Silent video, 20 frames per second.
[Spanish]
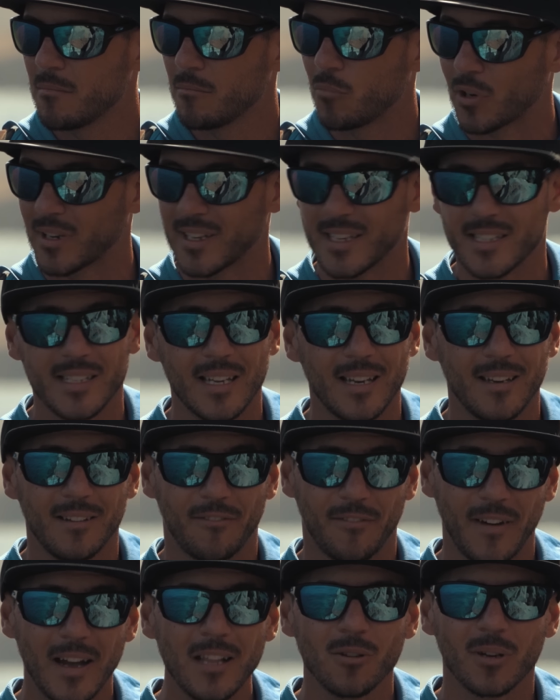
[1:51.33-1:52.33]
porque es
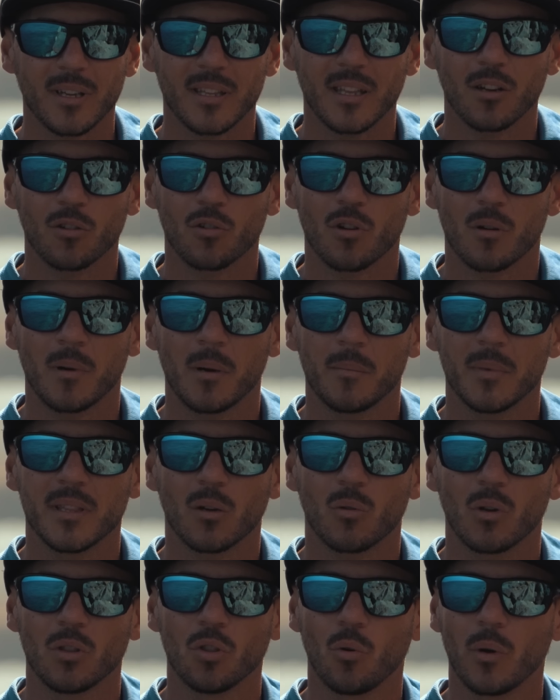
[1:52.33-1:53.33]
el fallo que tengo
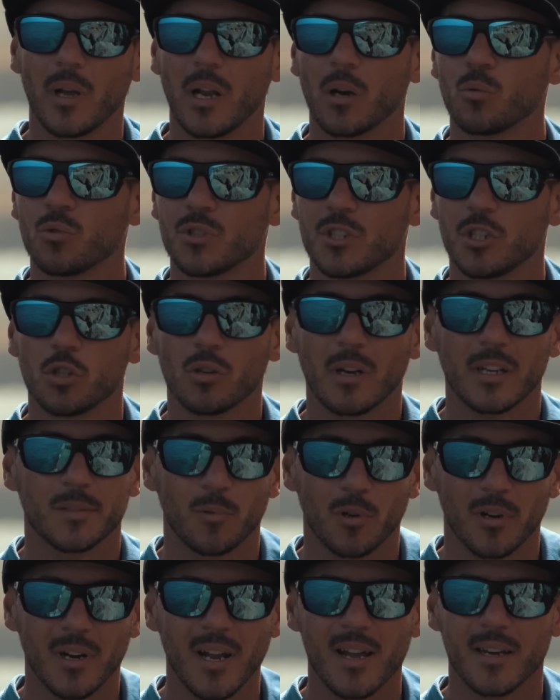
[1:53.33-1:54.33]
normalmente cuando voy a algún sitio a
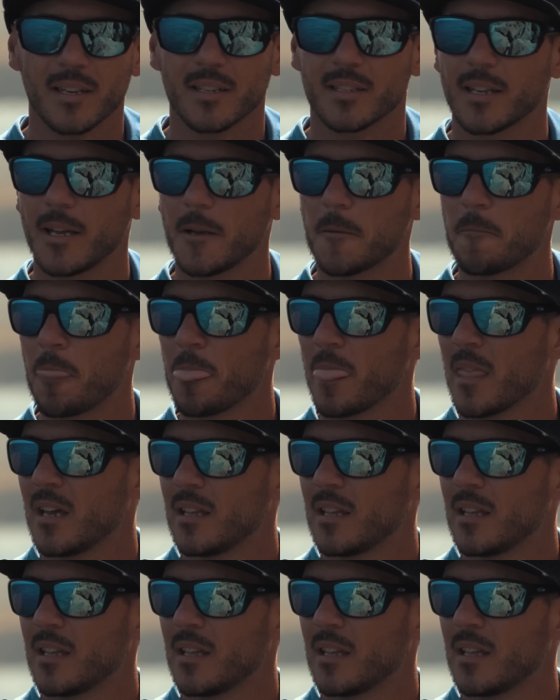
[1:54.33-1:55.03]
explorar, es que